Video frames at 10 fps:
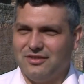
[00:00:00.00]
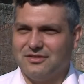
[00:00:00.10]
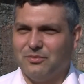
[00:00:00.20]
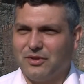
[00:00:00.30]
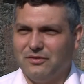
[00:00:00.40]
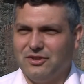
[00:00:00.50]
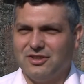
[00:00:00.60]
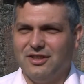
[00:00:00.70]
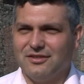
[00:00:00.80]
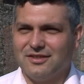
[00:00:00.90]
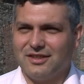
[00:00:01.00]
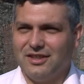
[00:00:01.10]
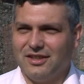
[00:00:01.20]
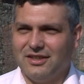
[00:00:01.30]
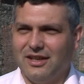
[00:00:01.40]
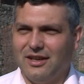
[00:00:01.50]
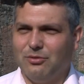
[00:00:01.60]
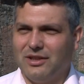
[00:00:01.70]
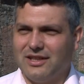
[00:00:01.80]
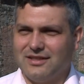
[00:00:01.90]
do Ząbkowic Śląskich na
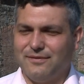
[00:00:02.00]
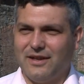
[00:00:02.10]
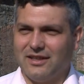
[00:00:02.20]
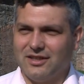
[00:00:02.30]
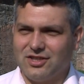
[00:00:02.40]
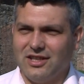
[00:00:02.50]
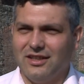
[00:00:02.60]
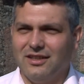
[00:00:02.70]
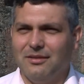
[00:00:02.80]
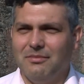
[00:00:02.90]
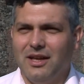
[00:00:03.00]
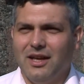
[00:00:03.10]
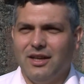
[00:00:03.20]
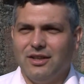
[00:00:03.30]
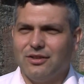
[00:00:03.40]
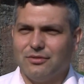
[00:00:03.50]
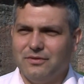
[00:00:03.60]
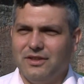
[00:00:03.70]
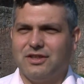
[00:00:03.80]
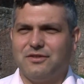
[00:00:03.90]
weekend z Frankensteinem i
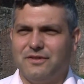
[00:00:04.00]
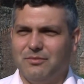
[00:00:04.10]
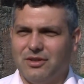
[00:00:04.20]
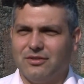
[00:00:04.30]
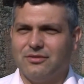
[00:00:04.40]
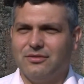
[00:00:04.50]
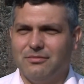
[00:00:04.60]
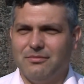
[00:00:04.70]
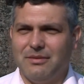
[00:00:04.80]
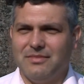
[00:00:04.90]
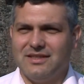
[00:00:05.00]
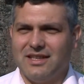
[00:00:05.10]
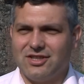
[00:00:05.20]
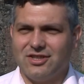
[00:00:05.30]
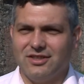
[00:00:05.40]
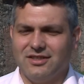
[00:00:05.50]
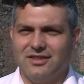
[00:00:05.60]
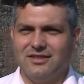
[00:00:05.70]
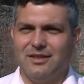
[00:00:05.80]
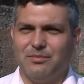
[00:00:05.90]
również w tym roku mamy
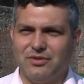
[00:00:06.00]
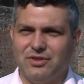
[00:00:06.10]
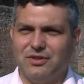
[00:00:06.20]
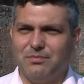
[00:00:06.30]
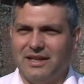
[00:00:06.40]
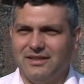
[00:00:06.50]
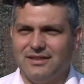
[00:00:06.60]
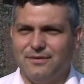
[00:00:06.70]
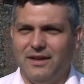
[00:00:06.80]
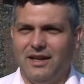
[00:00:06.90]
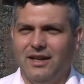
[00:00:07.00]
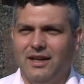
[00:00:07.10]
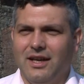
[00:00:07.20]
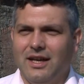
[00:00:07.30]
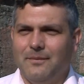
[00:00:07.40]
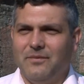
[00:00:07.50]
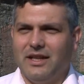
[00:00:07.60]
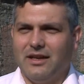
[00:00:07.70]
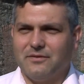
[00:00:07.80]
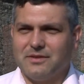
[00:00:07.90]
zaszczyt zaprosić Państwa
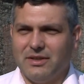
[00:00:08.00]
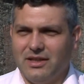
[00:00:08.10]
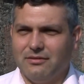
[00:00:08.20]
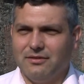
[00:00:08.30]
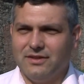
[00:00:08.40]
na wspaniałe